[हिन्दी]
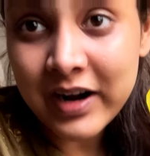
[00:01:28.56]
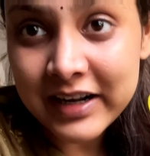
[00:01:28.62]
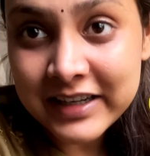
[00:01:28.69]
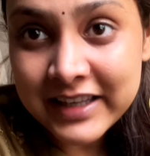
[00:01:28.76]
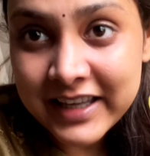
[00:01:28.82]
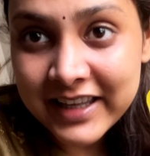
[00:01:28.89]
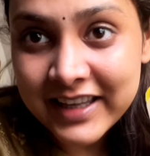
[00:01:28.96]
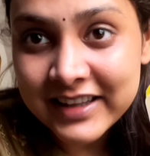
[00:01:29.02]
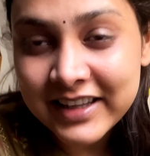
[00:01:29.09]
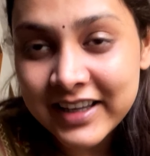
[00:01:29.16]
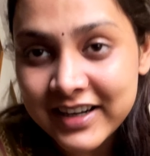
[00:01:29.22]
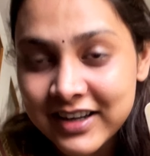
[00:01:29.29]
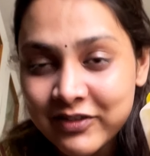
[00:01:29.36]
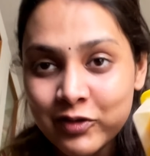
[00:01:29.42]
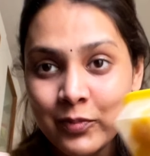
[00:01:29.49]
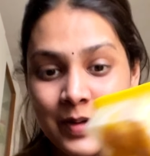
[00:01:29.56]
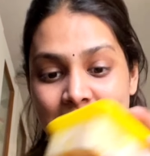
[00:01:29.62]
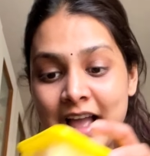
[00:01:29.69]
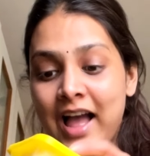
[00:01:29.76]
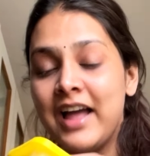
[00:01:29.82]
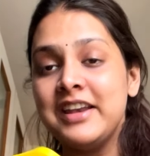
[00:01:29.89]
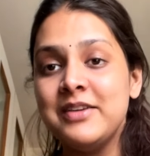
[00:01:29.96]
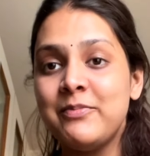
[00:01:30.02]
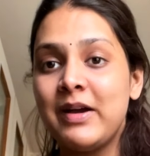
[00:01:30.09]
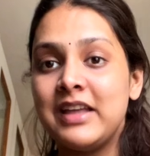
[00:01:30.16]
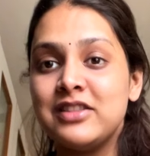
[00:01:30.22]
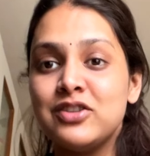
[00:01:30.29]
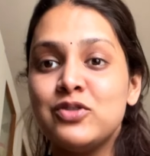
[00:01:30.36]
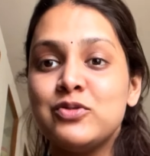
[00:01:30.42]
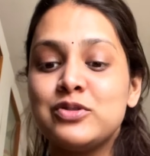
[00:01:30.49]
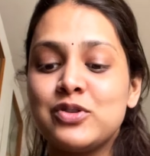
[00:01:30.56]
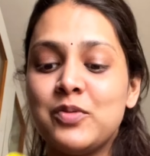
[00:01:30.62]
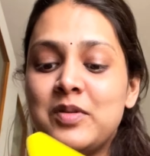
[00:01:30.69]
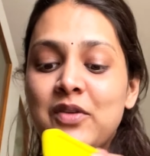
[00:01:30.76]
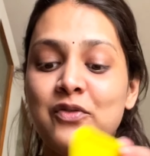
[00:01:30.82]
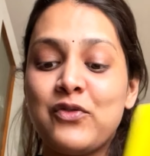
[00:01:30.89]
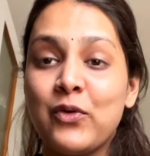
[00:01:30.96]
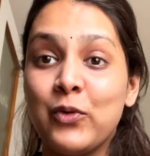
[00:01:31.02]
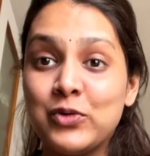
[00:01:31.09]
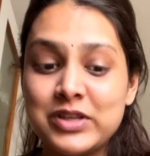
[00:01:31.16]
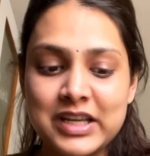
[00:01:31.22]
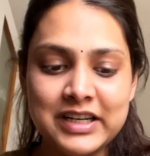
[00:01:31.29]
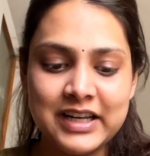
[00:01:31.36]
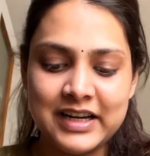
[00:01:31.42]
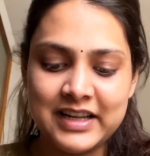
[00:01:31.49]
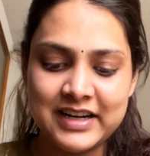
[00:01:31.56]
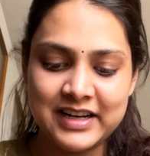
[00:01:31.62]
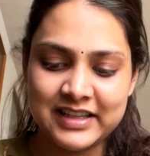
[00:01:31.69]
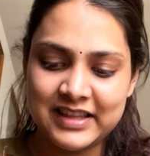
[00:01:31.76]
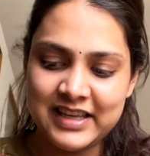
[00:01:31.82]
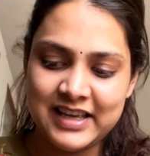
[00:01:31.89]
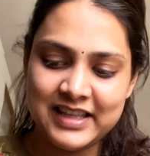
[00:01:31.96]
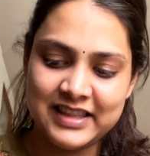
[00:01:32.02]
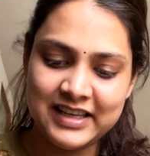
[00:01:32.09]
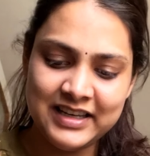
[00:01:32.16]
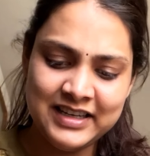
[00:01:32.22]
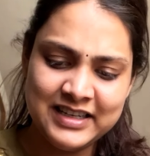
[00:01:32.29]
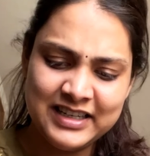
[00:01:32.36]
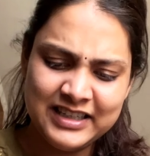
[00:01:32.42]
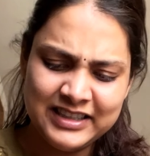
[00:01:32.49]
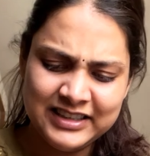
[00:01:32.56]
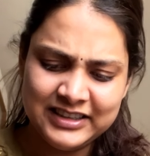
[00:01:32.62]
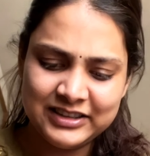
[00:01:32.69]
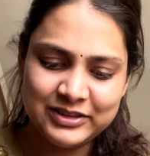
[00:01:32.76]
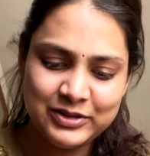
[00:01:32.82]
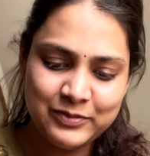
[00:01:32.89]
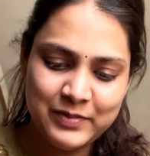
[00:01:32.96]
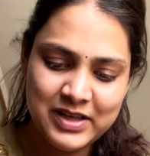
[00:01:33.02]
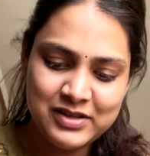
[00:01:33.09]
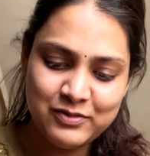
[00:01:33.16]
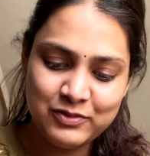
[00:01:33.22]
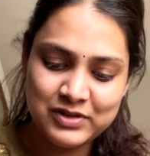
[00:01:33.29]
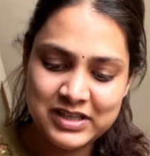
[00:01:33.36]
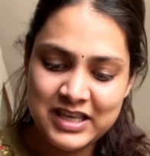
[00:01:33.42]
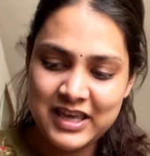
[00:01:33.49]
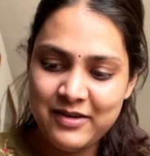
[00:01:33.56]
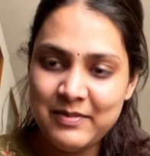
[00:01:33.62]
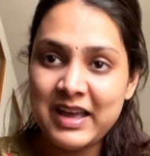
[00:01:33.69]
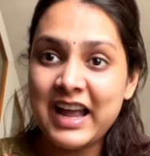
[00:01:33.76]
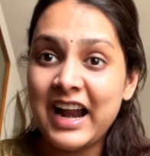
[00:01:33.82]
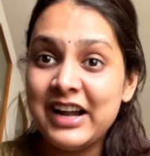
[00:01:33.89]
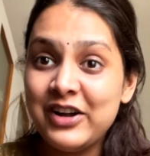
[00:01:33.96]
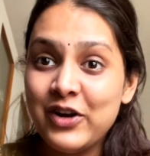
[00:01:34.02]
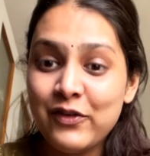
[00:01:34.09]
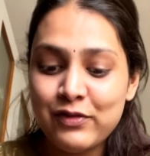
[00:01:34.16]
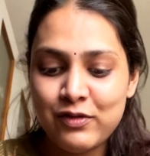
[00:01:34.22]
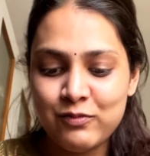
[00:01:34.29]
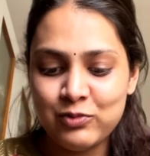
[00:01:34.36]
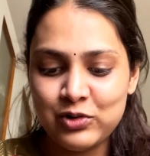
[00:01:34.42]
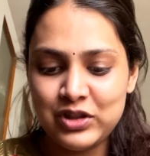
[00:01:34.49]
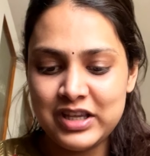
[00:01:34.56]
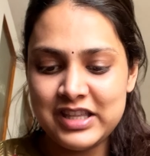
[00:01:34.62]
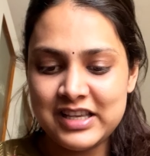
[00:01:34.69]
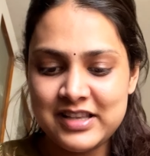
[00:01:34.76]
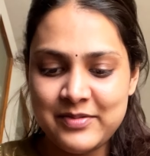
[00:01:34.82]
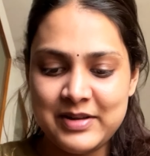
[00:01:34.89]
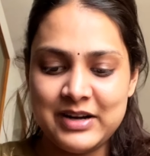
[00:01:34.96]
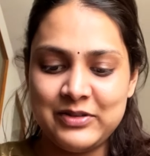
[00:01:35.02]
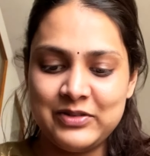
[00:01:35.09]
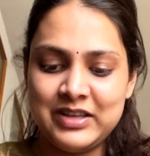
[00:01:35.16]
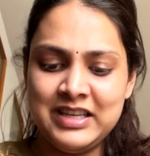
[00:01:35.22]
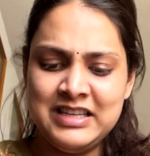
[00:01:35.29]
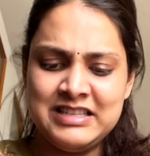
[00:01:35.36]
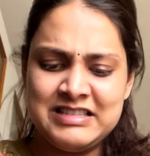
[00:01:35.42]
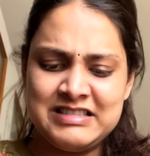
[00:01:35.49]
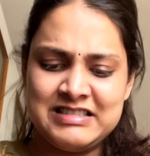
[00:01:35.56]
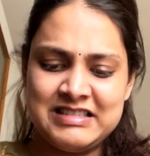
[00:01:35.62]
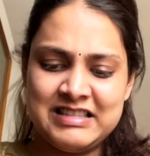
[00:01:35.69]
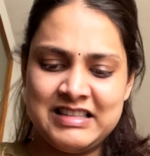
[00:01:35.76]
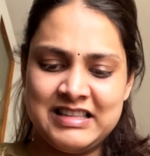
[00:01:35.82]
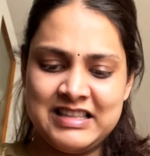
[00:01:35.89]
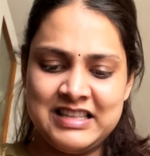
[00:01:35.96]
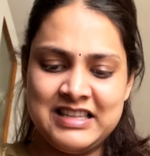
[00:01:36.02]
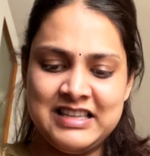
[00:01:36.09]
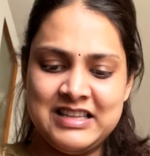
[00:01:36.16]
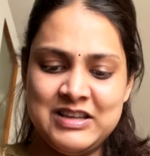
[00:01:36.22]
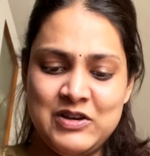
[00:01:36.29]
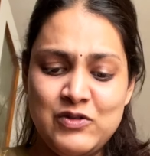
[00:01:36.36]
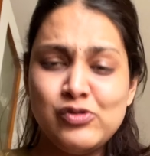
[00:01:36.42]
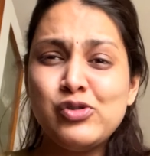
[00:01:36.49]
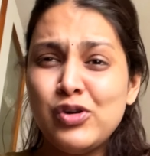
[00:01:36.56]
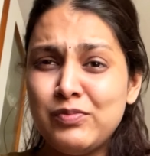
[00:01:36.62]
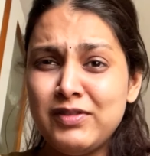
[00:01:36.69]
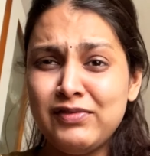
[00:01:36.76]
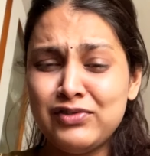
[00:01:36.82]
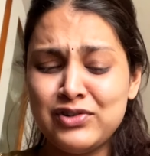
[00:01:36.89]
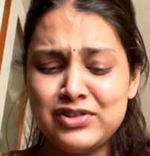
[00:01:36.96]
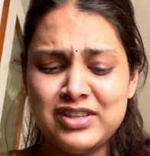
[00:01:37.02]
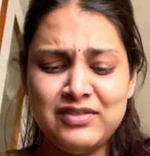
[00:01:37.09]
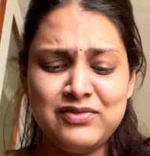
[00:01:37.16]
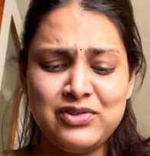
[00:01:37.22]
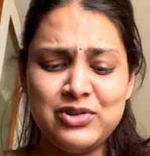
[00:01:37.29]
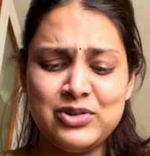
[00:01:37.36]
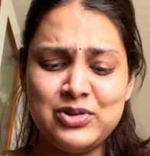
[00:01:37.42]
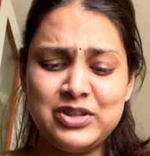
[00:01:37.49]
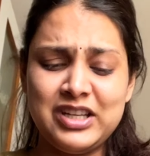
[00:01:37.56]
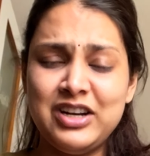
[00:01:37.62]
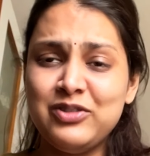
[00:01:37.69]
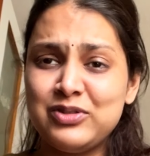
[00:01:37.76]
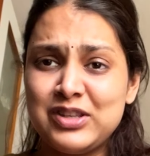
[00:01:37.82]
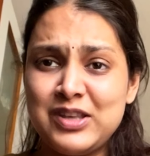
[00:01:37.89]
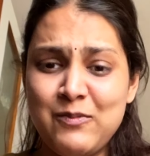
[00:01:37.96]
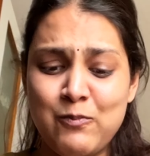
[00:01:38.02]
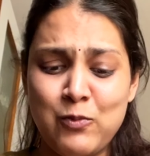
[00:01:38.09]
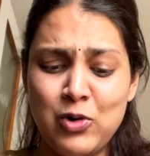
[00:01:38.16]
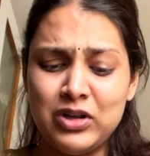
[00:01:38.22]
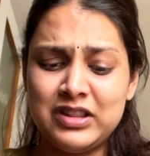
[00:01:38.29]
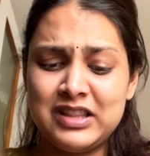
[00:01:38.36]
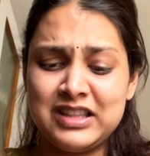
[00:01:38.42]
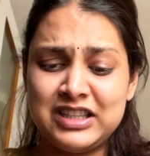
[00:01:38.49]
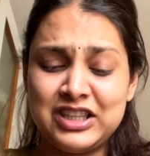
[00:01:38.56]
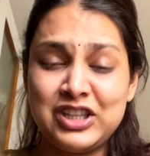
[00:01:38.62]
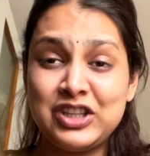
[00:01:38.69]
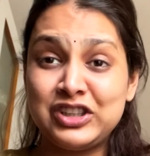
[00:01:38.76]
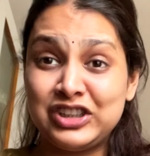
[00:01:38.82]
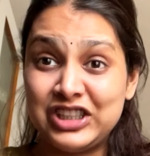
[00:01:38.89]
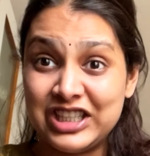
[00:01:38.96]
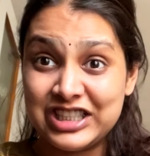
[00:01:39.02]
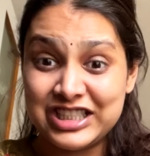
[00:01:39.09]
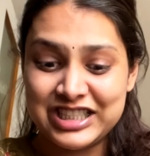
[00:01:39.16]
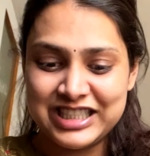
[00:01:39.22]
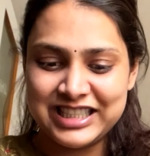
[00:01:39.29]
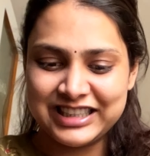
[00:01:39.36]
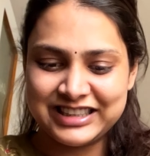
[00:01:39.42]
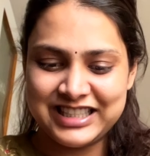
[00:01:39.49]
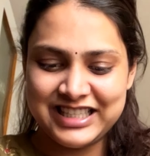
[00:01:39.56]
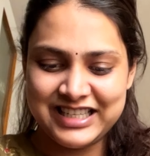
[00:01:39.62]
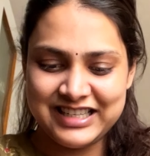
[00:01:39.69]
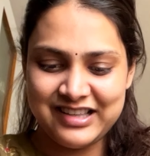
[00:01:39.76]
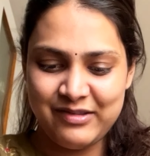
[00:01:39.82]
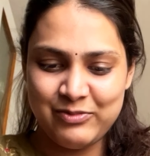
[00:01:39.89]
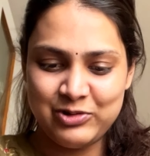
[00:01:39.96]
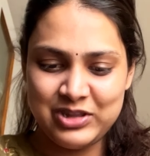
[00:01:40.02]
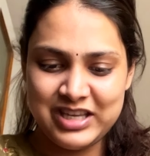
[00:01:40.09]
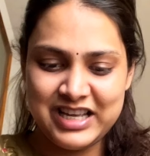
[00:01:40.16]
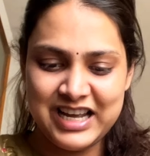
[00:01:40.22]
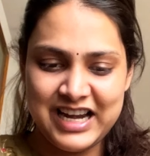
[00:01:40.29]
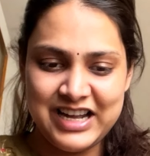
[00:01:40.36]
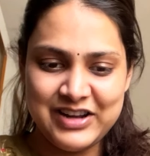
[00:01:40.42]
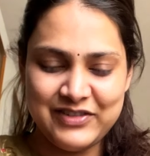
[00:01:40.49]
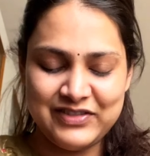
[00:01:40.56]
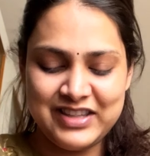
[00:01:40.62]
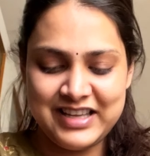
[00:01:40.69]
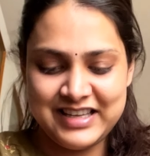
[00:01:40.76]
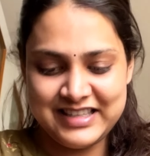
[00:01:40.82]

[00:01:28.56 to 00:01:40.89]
कट किए थे ना वो मैं खा नहीं पाई थी तो उसको मैं फ्रोजन करने रख दिए थे तो बस उसी की मैं काइंड ऑफ स्मूदी जैसा बनाऊंगी कोई भी फ्रोजन फ्रूट होता है ना उसके बहुत टेस्टी लगती है स्मूदी काइंड ऑफ